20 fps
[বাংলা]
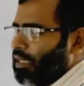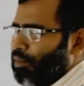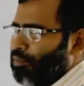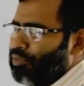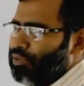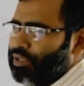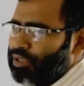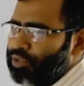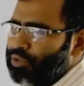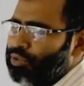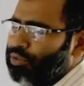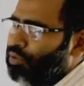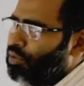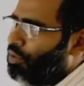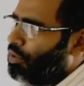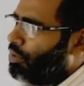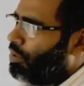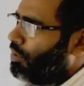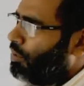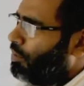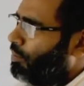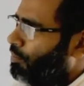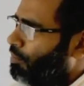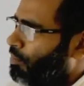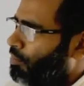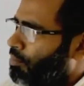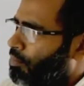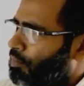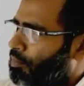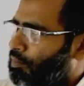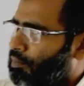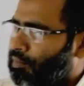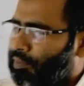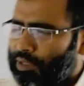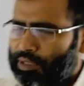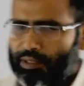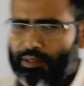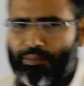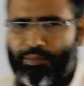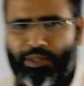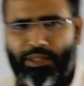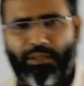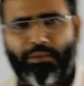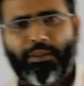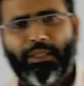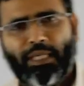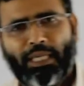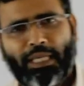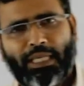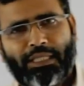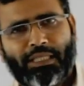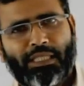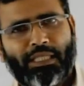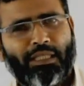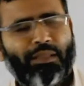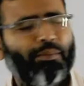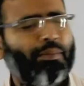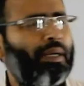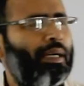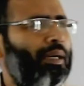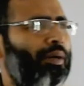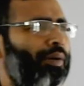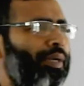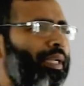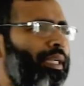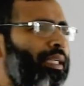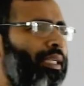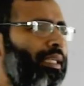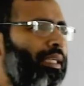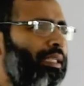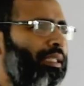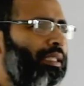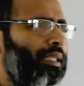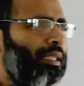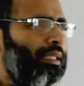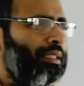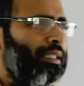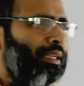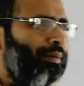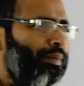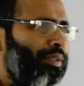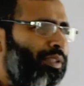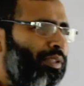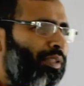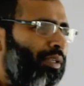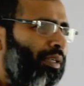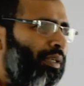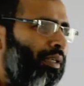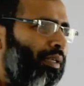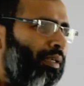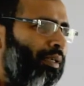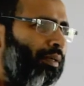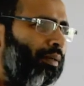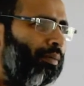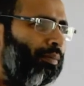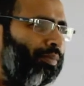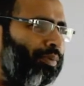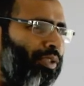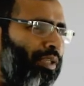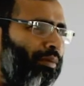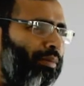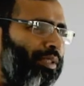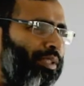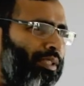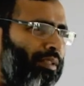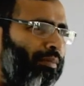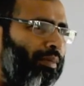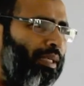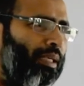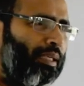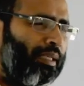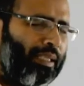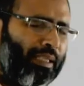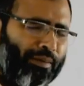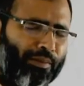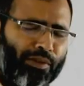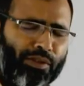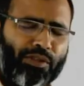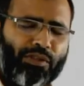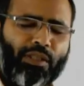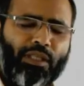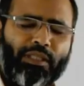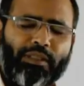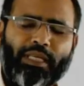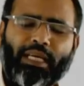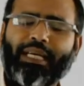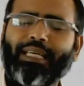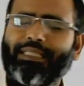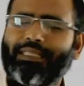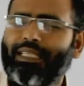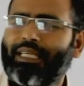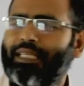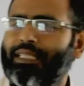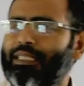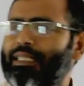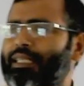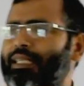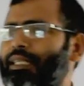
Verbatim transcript: এমন কিছু নীতি বিধিবিধান আছে বা অনেকেই সামাজিক সমাজে বা গ্রামাঞ্চলে দেখা যায়